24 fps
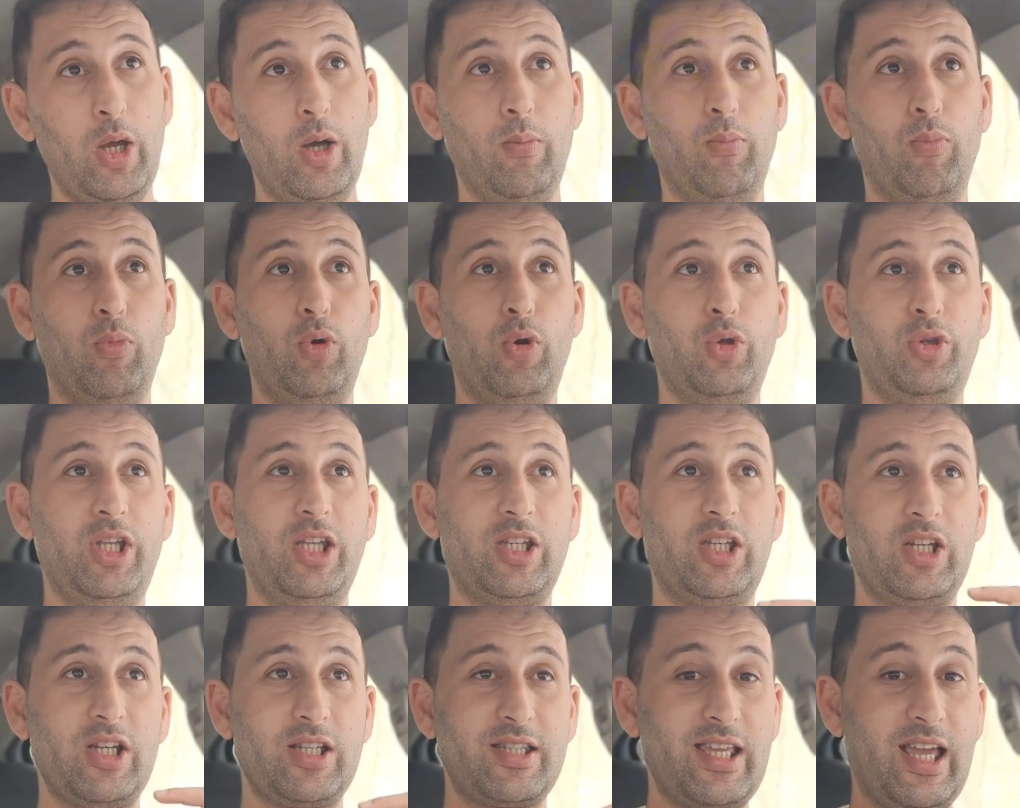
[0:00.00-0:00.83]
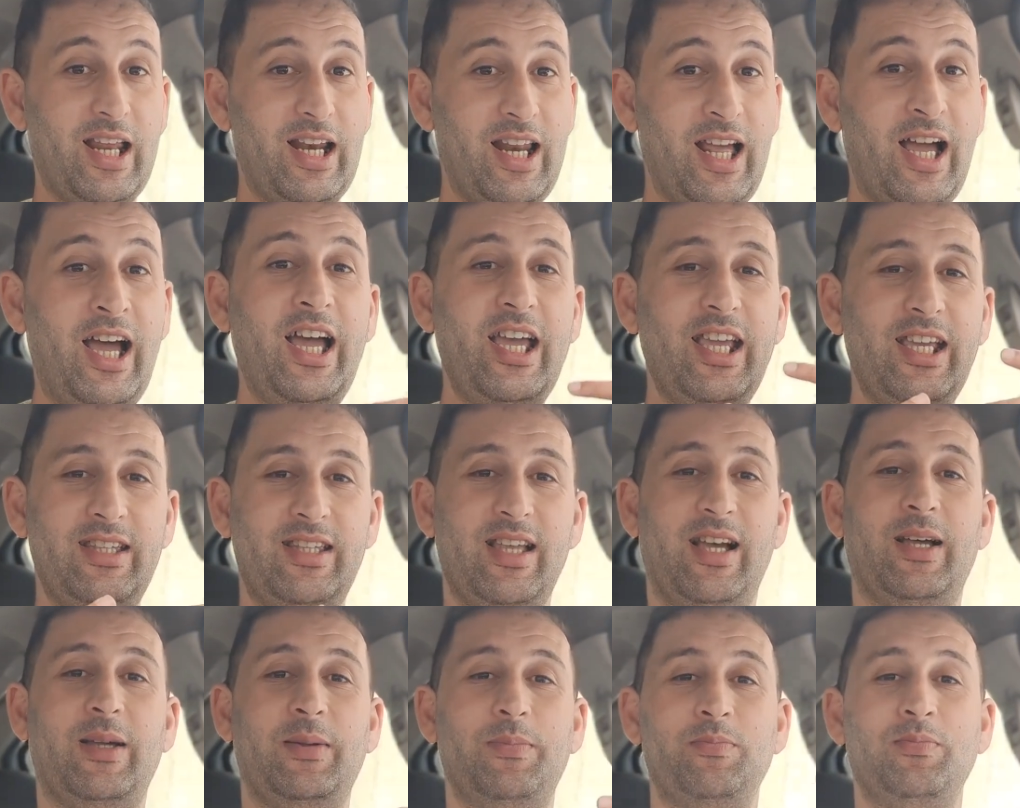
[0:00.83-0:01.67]
مولودية الجزائر
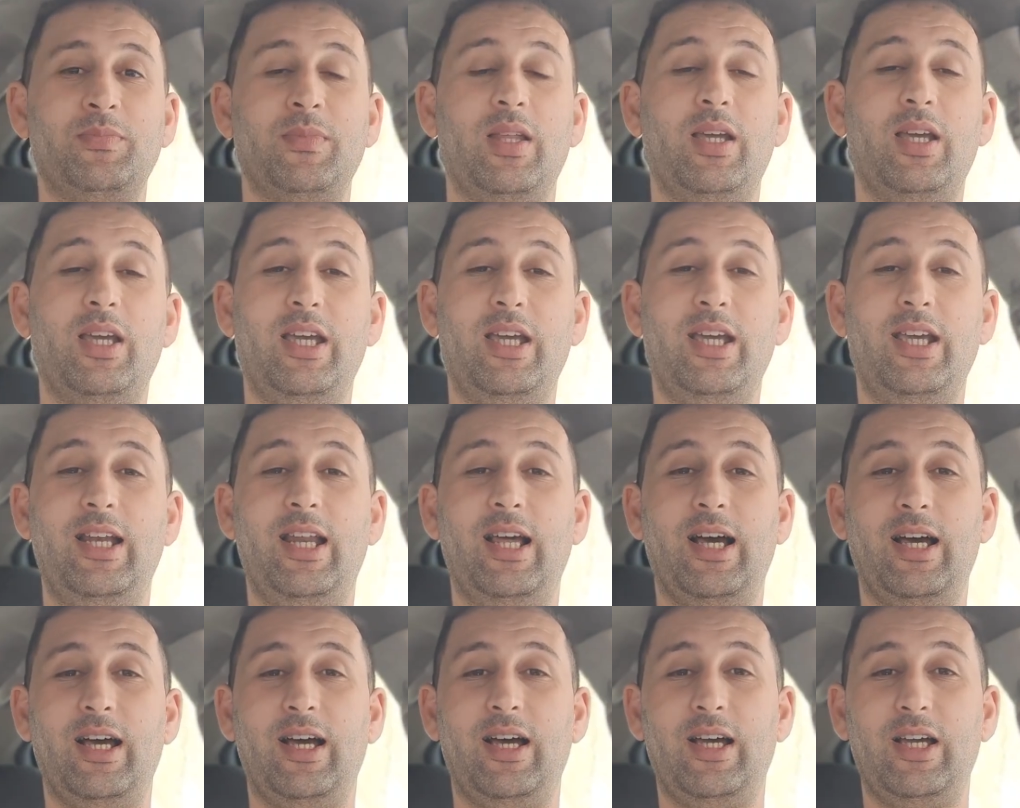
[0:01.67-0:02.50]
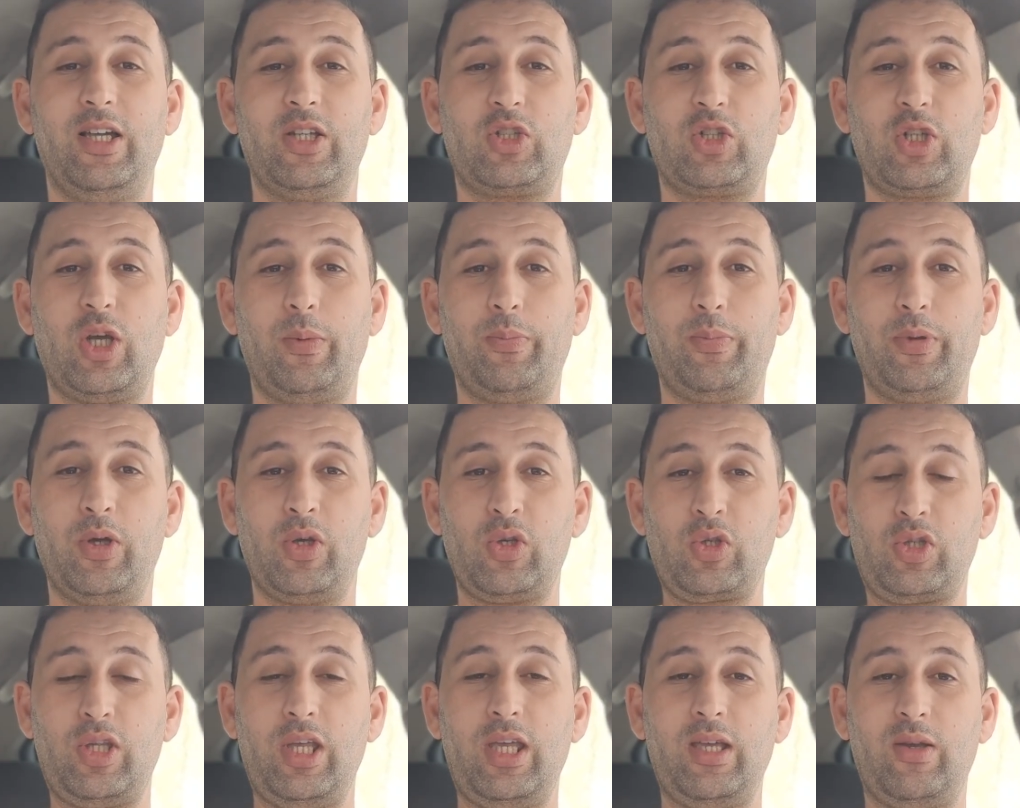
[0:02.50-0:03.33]
العائدة إلى
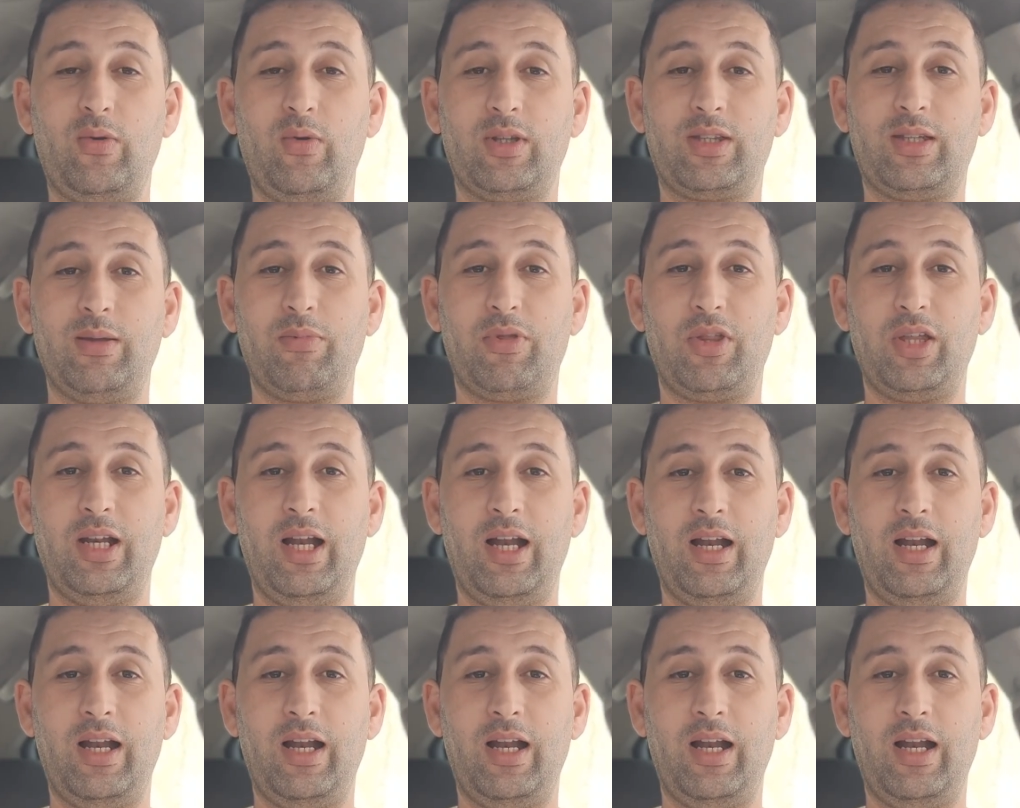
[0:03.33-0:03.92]
الشامبيونز ليج والتمثيل